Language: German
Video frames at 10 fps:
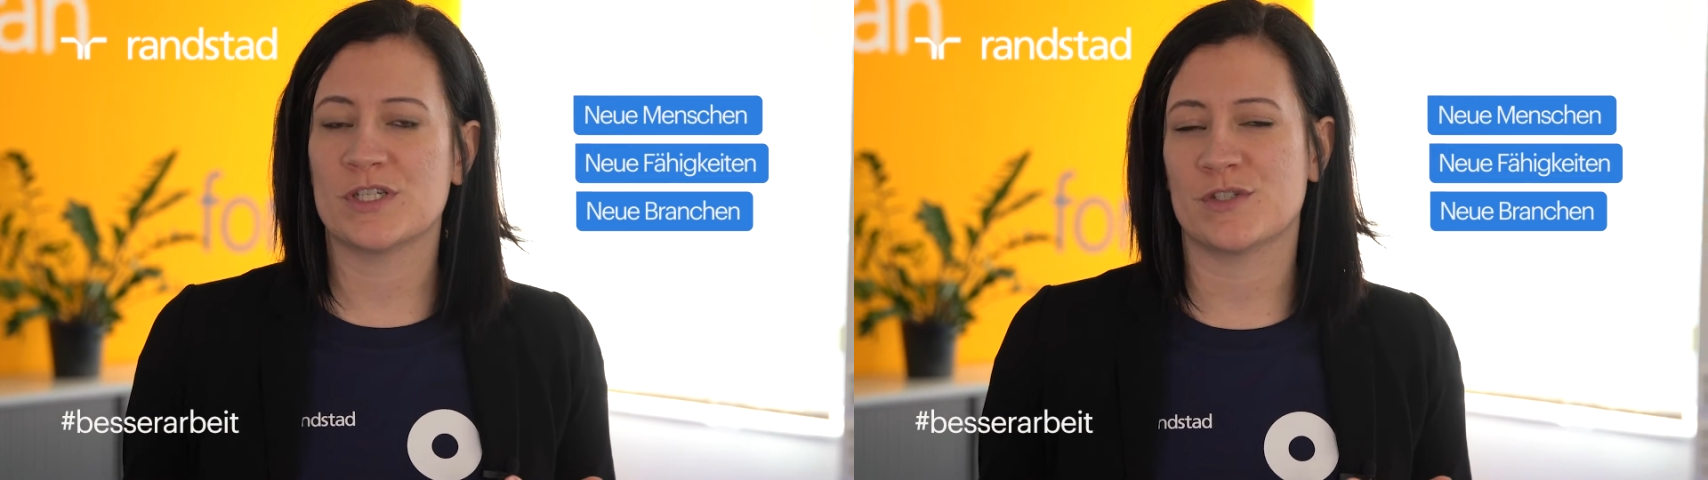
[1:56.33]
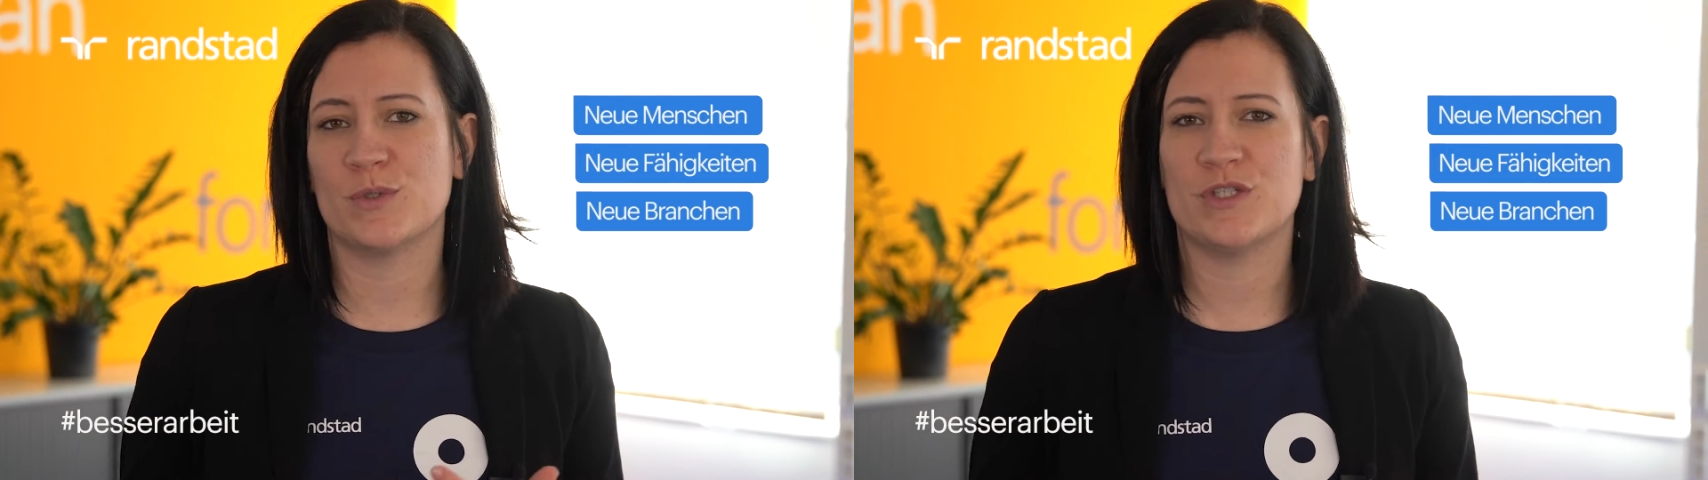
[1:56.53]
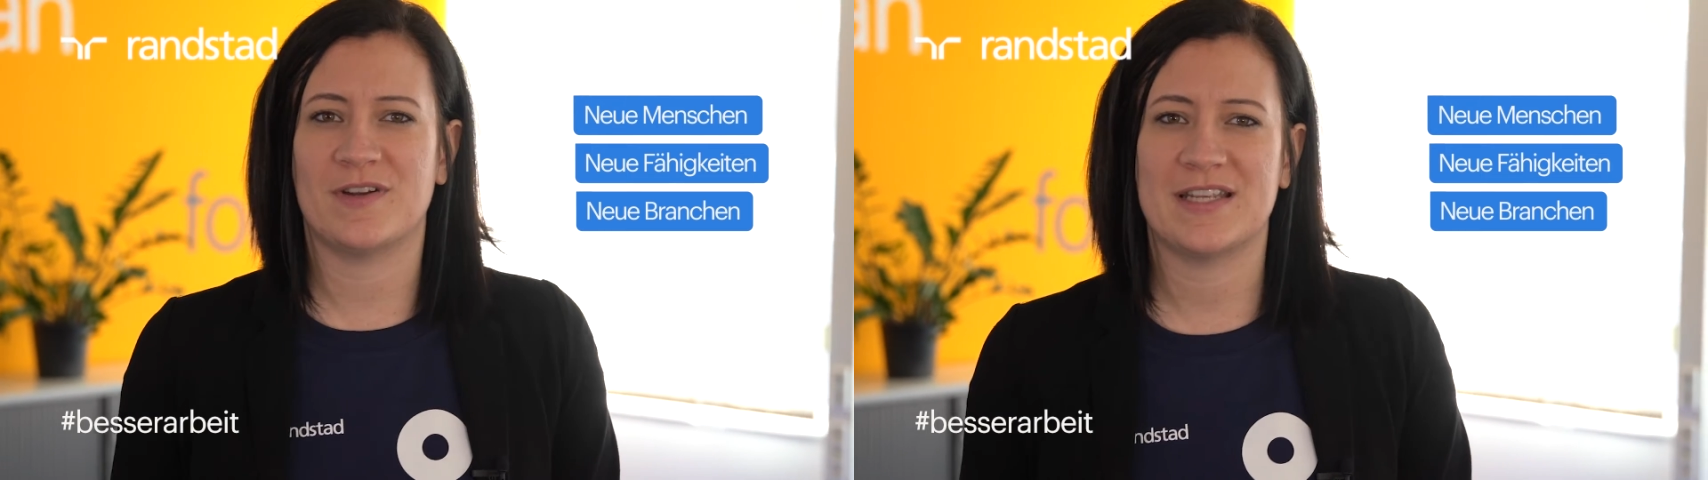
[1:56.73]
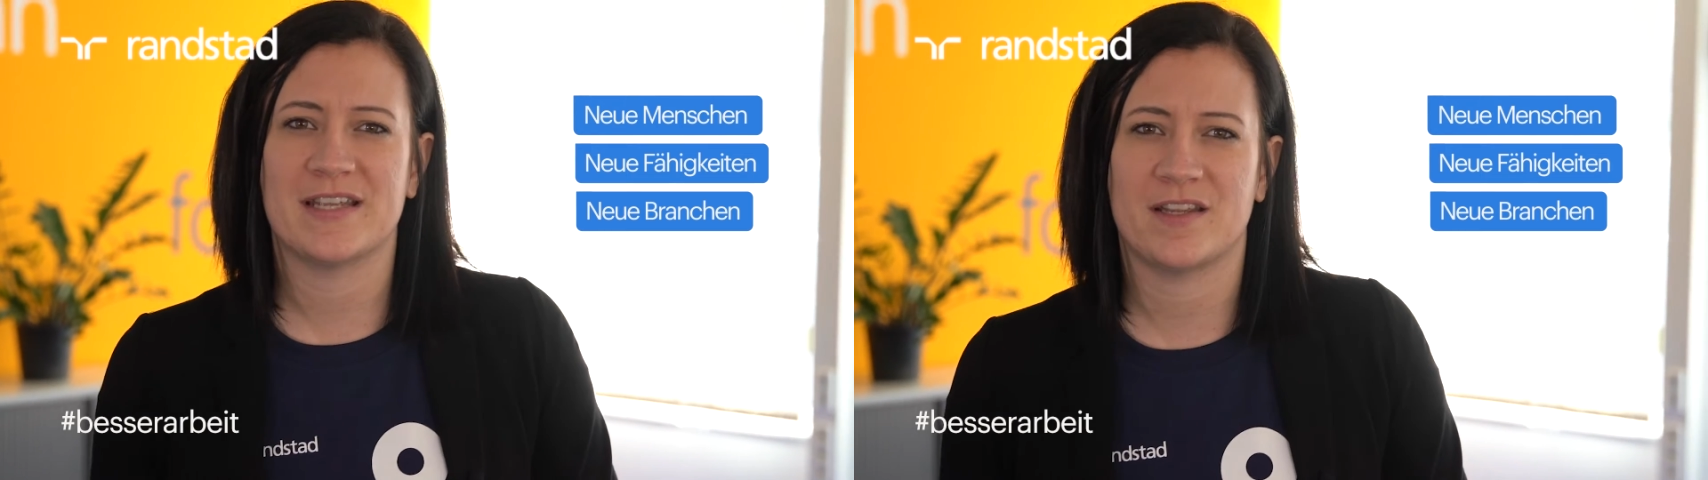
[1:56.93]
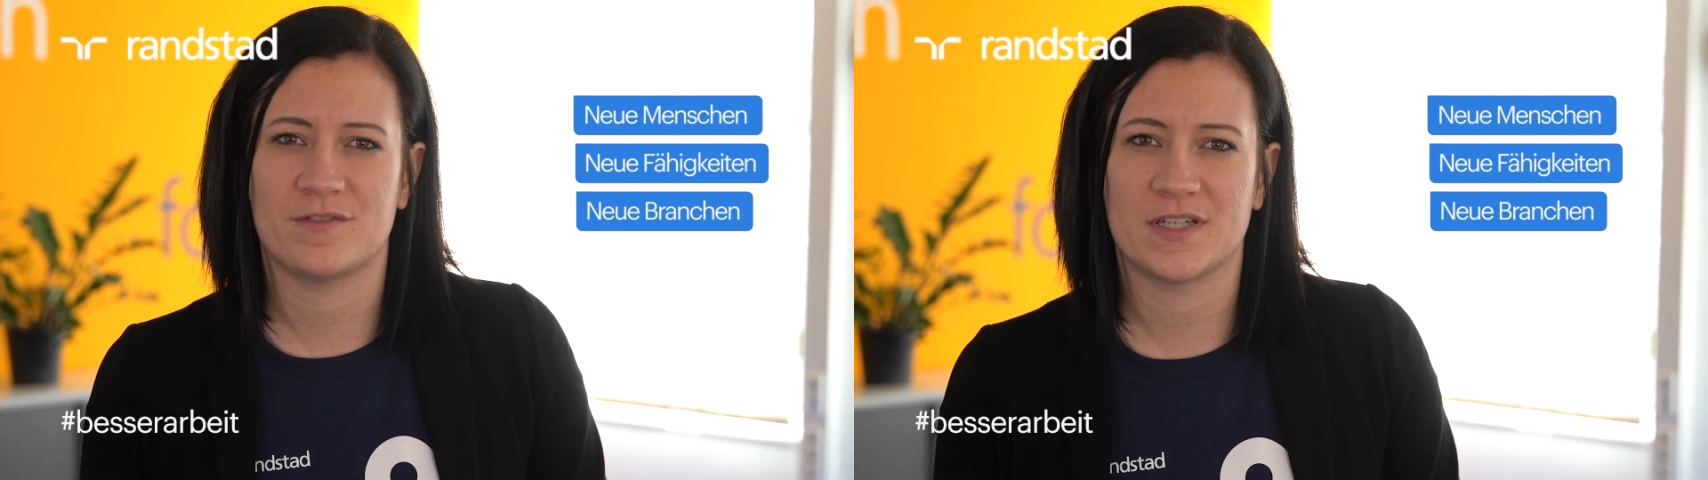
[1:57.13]
dass du dich
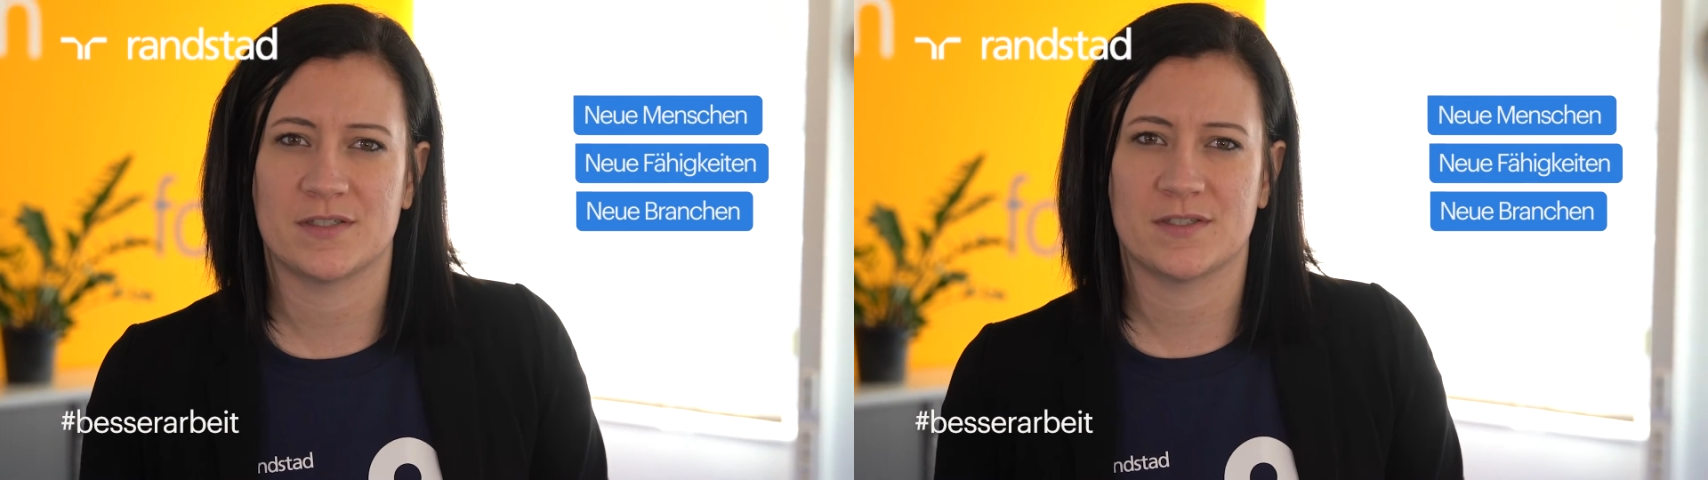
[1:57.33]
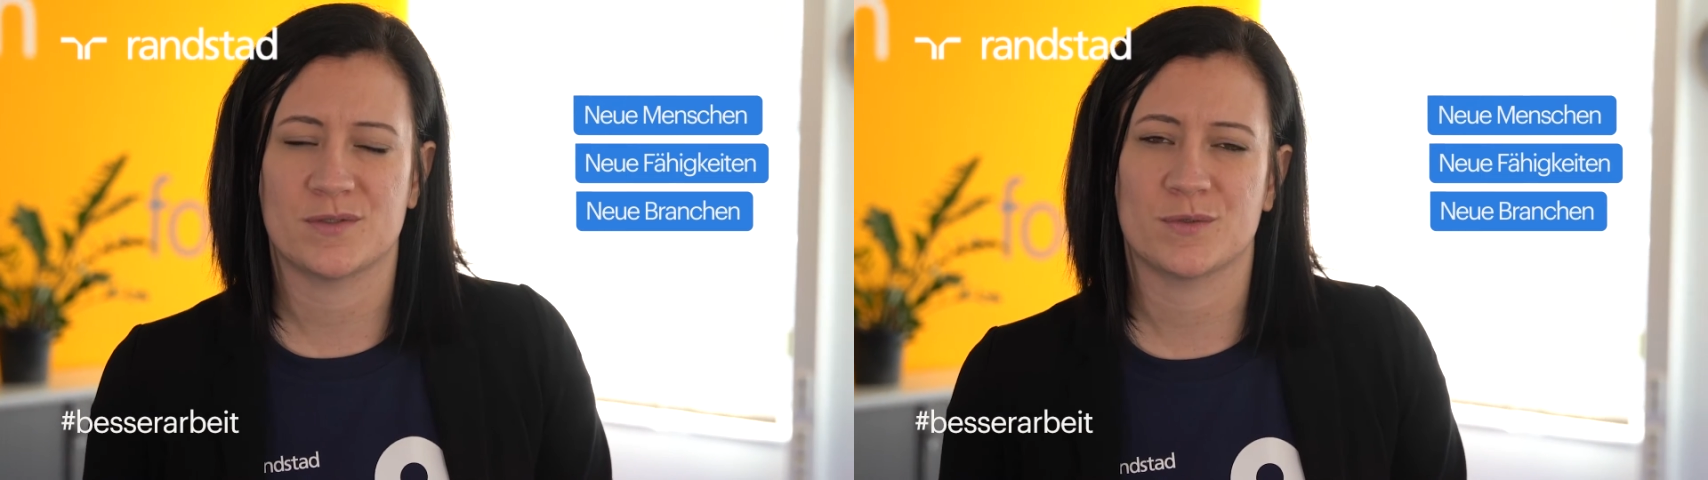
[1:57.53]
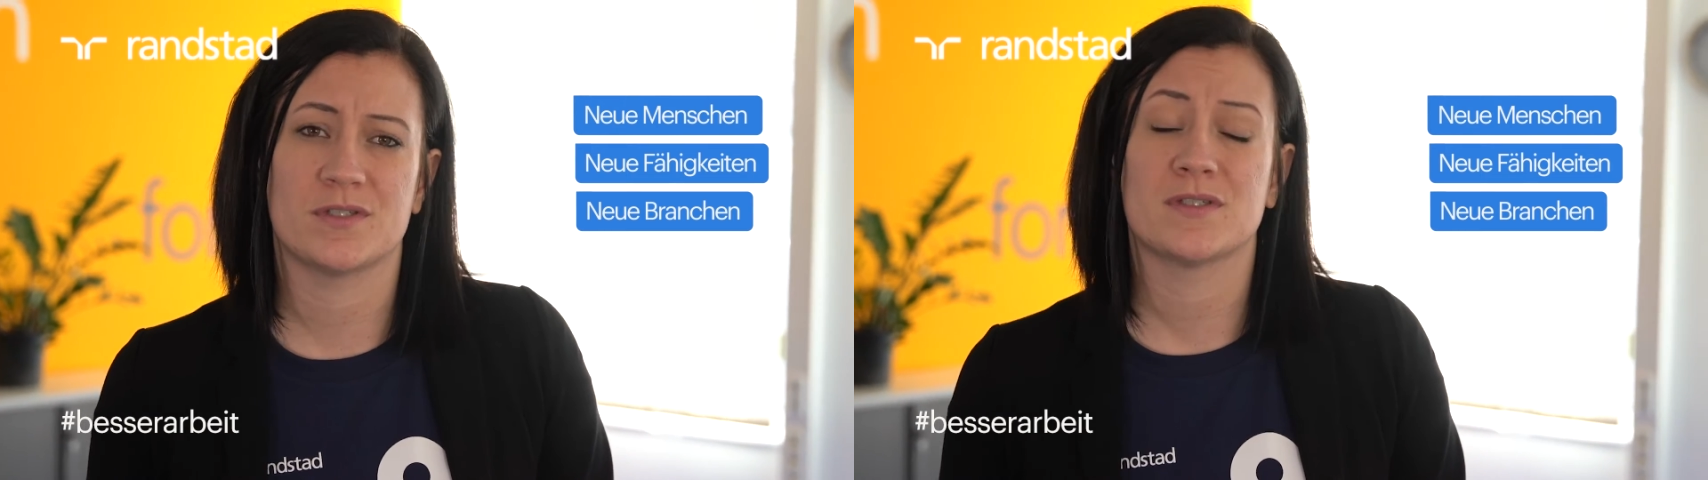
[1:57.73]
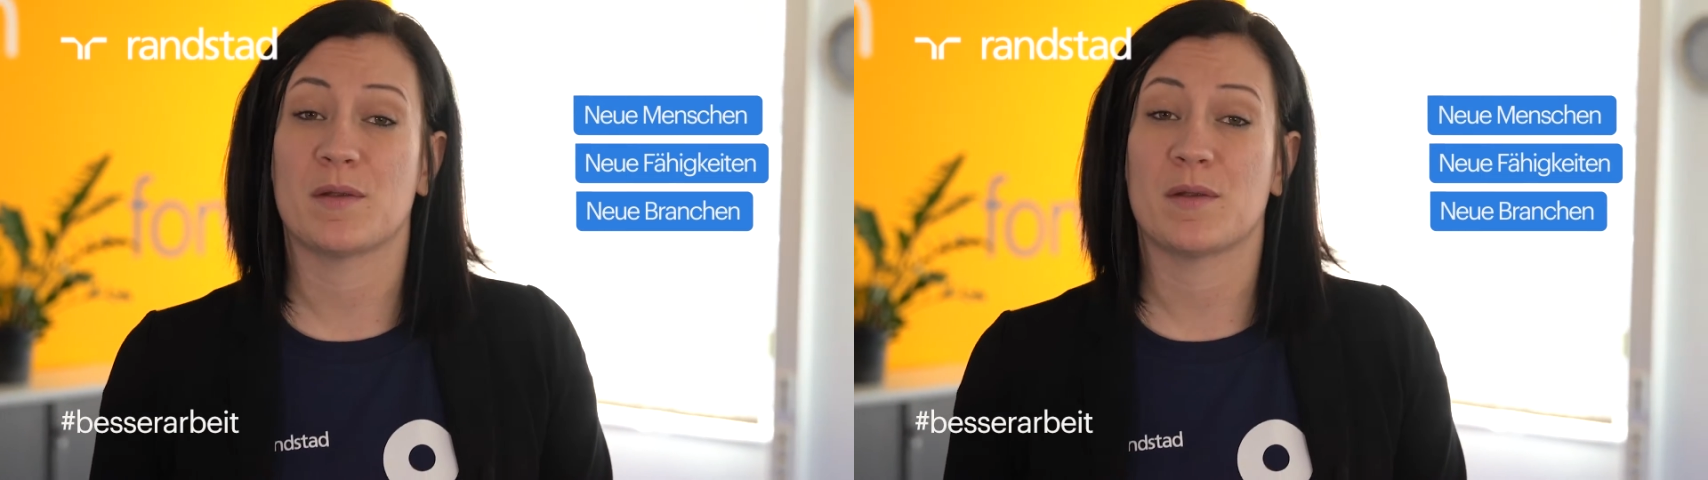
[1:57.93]
weiterentwickelst und